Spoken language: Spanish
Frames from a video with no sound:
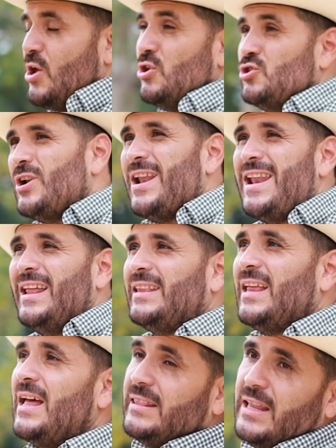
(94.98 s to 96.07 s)
Yo la
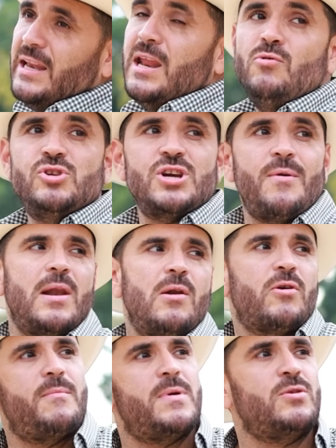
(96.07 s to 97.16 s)
neta tenía un chavalo
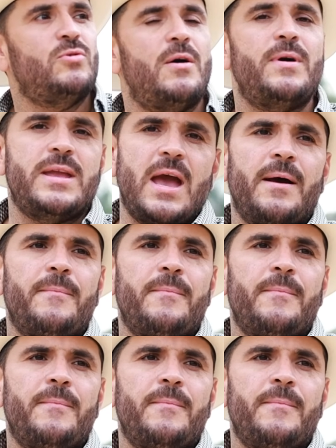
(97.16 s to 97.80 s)
que me ayudaba ya,